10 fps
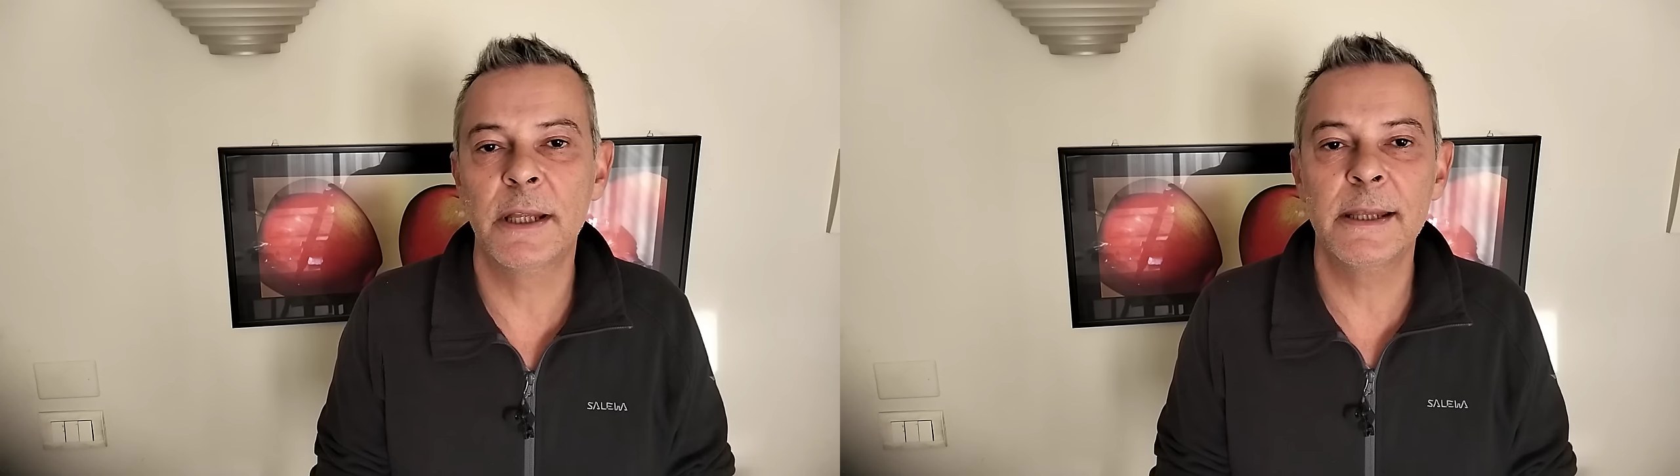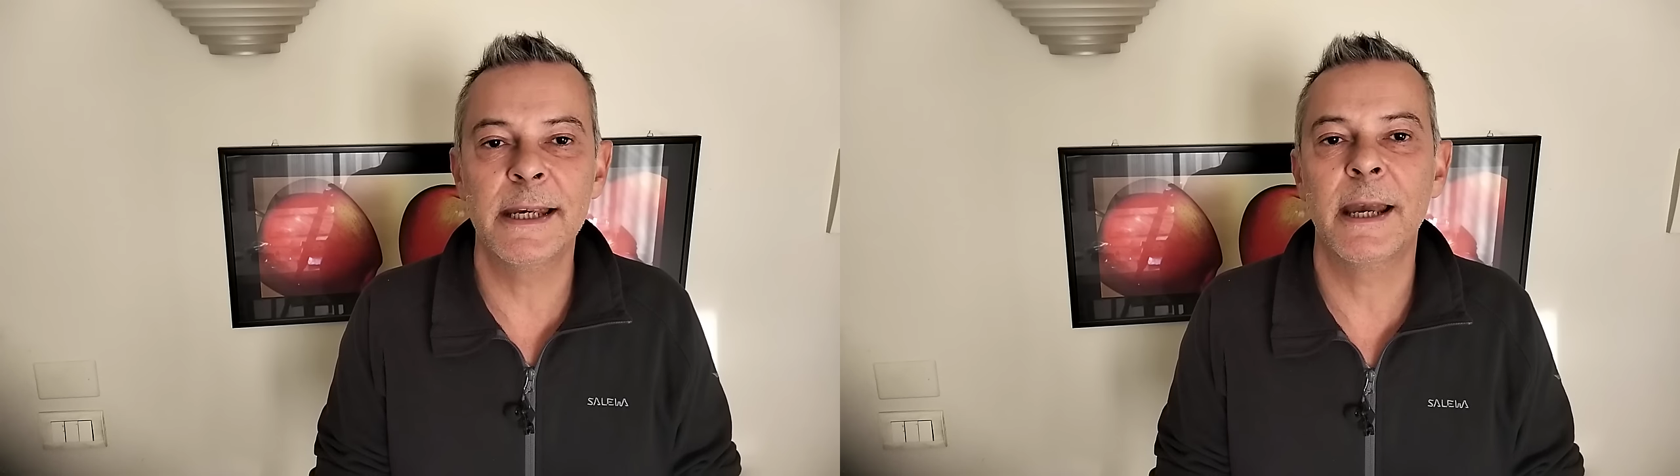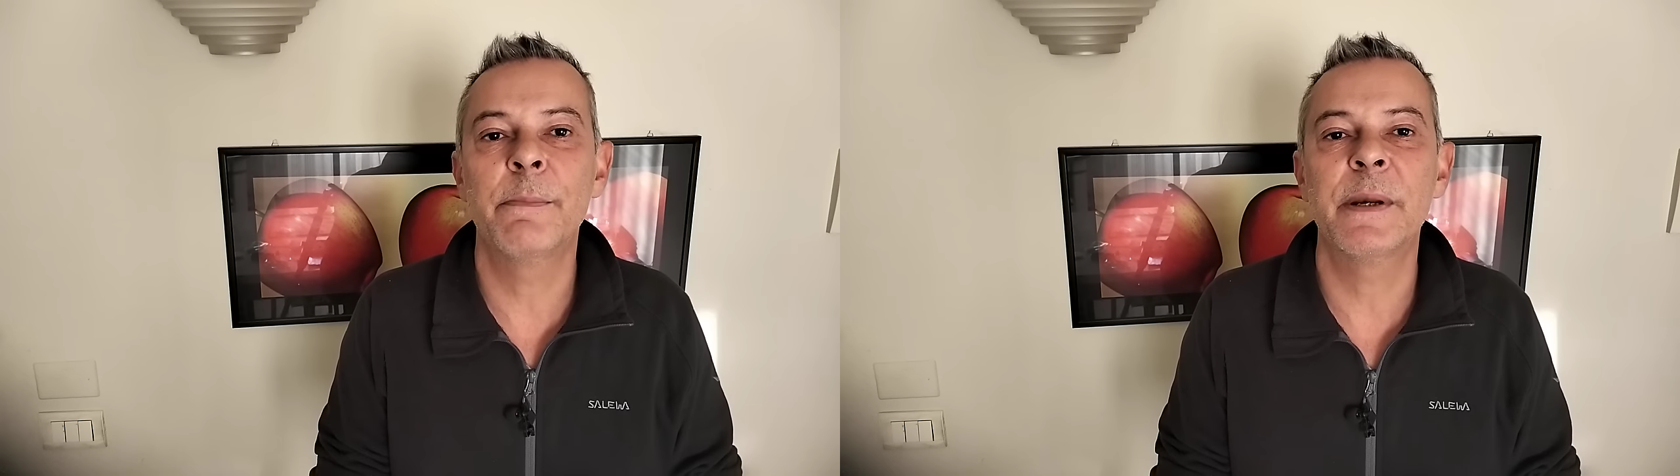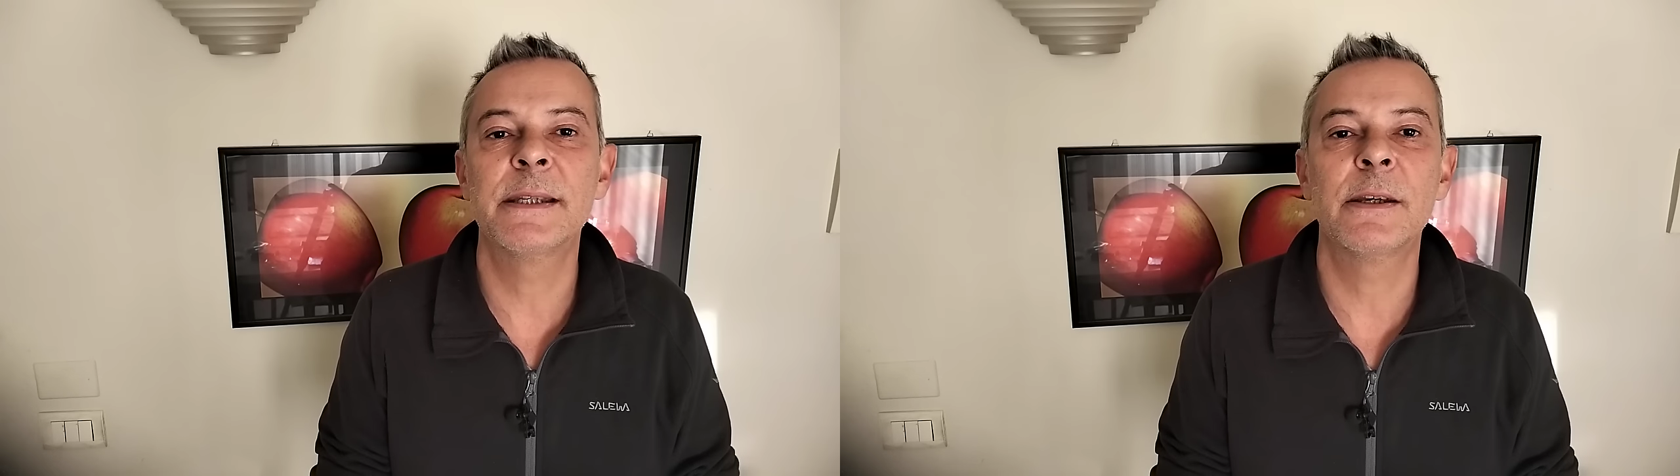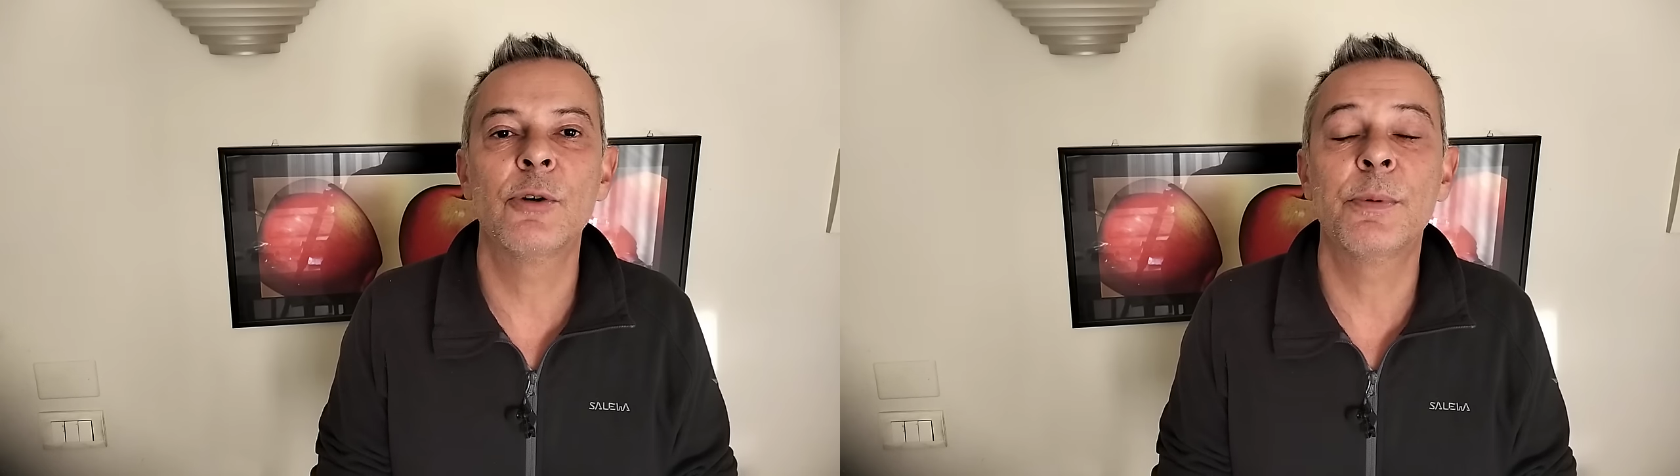utenti che
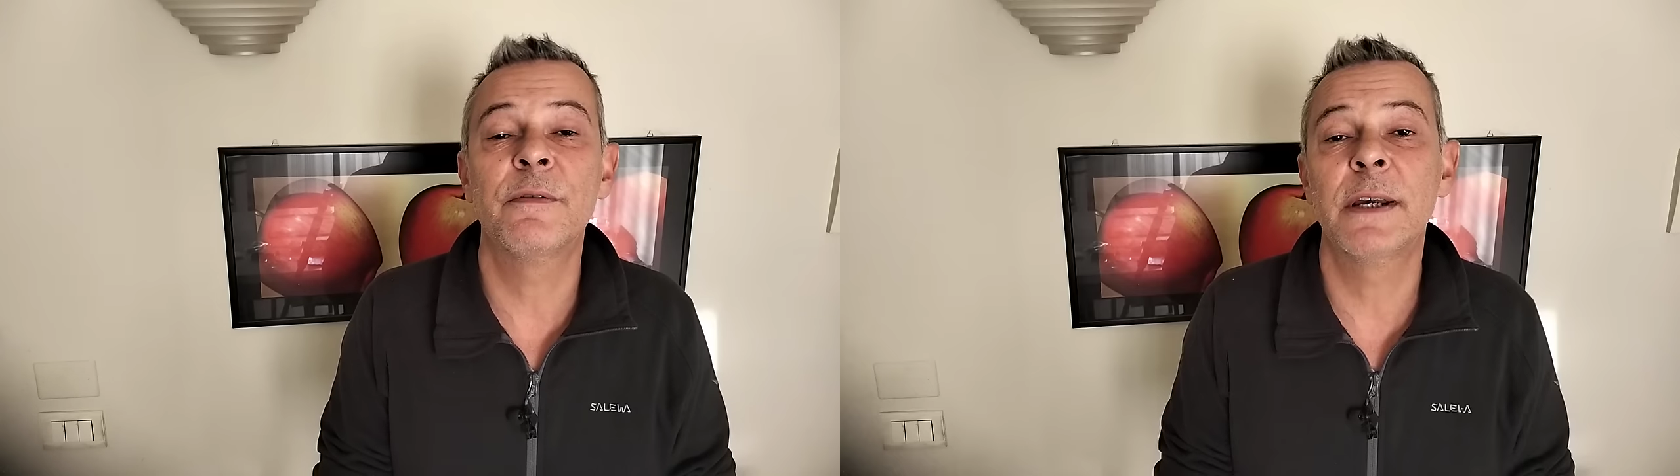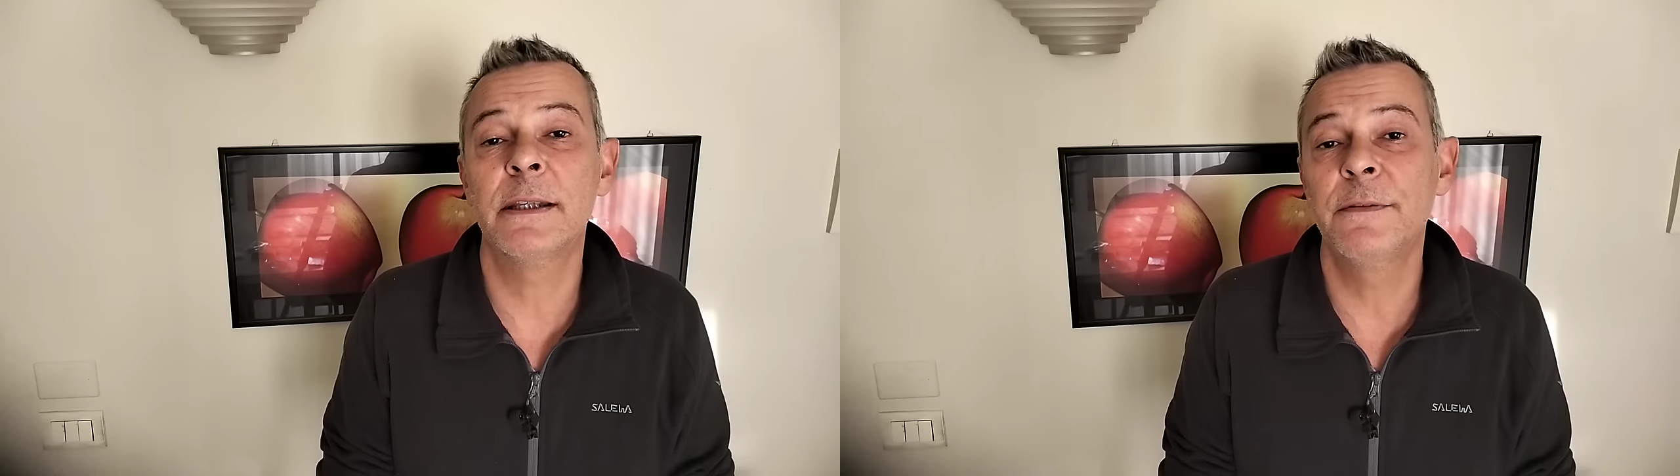apprezzano provare